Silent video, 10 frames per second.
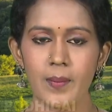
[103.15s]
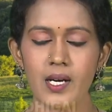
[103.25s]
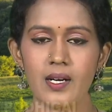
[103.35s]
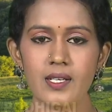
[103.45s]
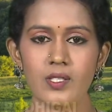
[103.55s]

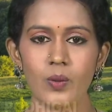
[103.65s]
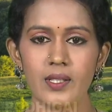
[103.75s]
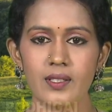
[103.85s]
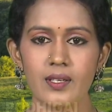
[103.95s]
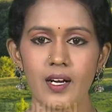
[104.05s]
மக்கா
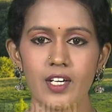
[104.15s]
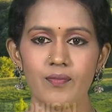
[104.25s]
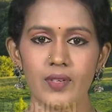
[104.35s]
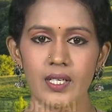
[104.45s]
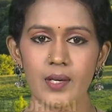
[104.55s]
சோளத்திற்கான
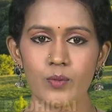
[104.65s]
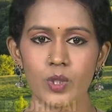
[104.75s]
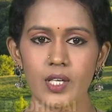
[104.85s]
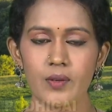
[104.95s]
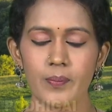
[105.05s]
விலை
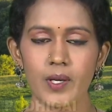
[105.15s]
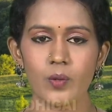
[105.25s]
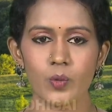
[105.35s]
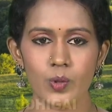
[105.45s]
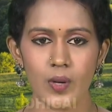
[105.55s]
முன்னறிவிப்பை
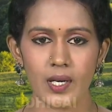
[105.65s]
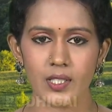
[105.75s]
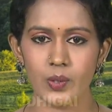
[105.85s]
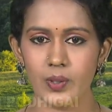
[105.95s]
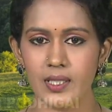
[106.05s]

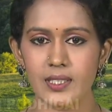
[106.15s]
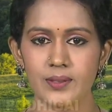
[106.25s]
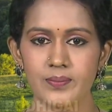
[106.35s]
உருவாக்கியுள்ளது